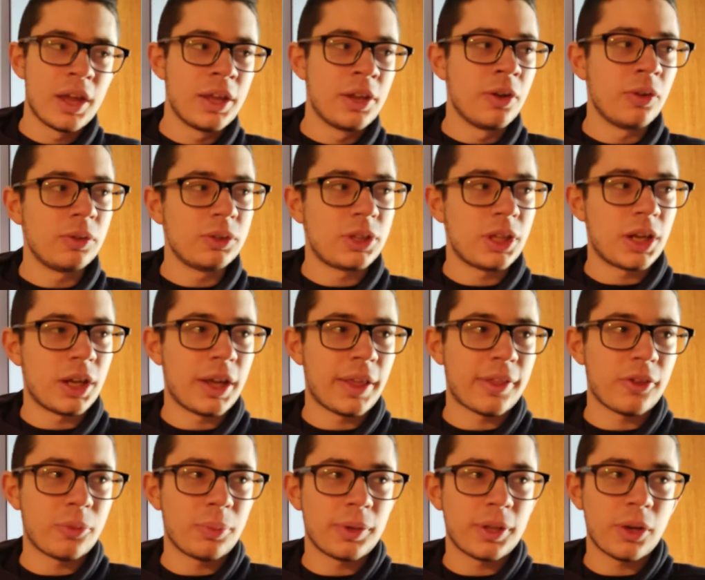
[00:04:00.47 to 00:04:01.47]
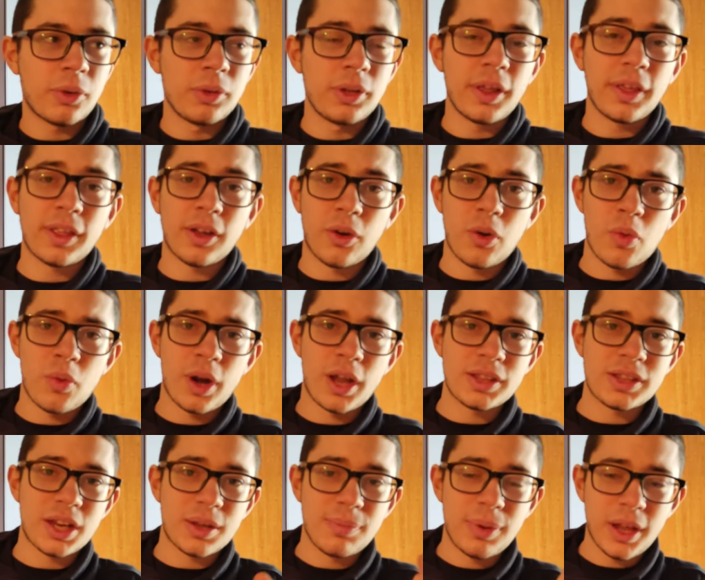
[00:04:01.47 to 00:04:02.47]
Inoltre è stato protagonista con
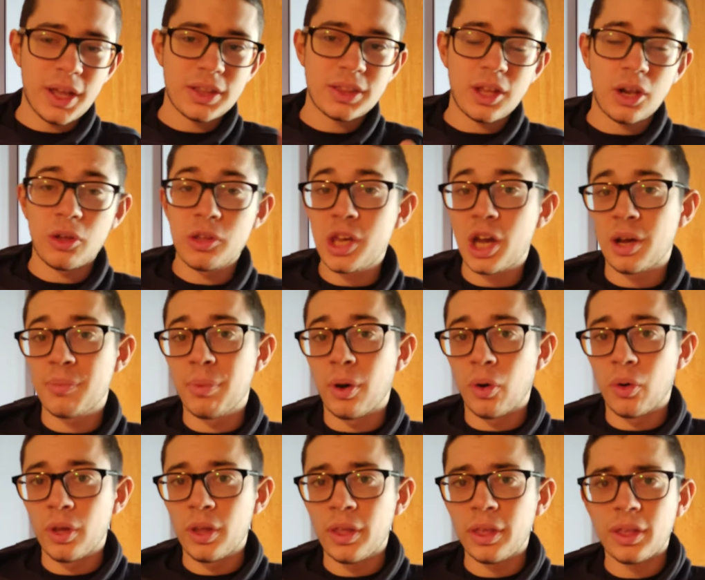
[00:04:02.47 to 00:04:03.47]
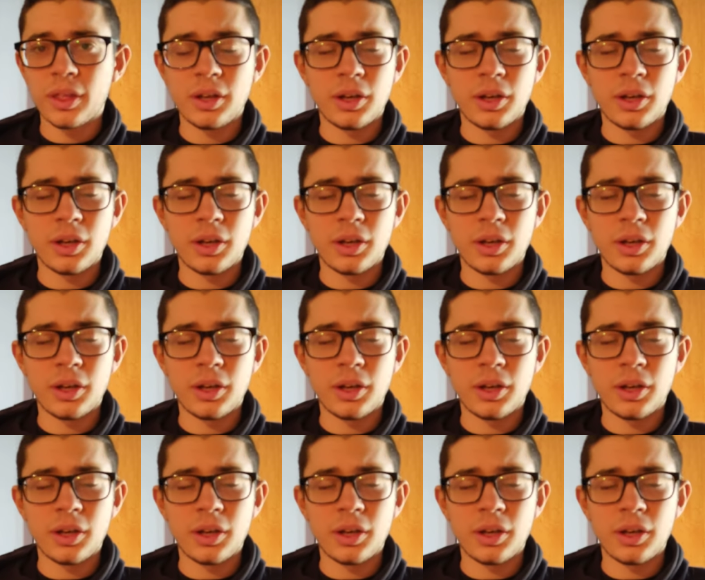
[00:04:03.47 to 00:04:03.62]
una tripletta allo Young Boys